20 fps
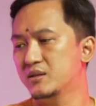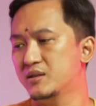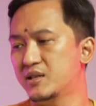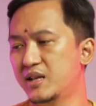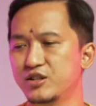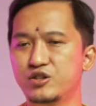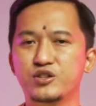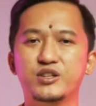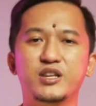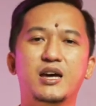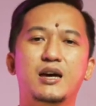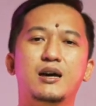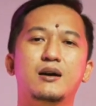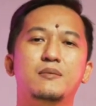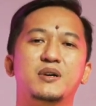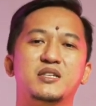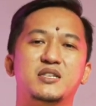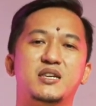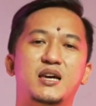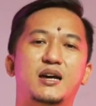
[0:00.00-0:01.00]

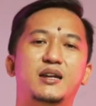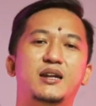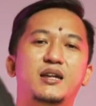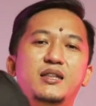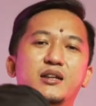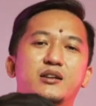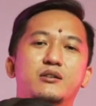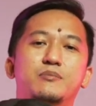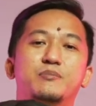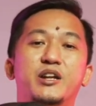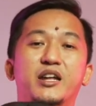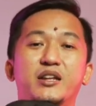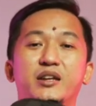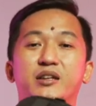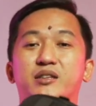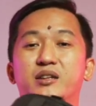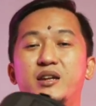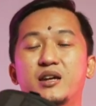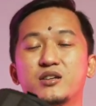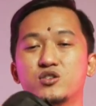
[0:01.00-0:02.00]
Selanjutnya masih ada dari brand
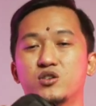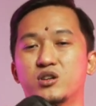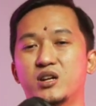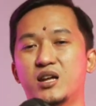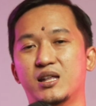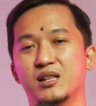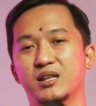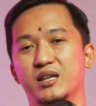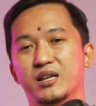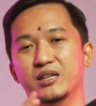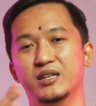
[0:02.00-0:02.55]
internasional.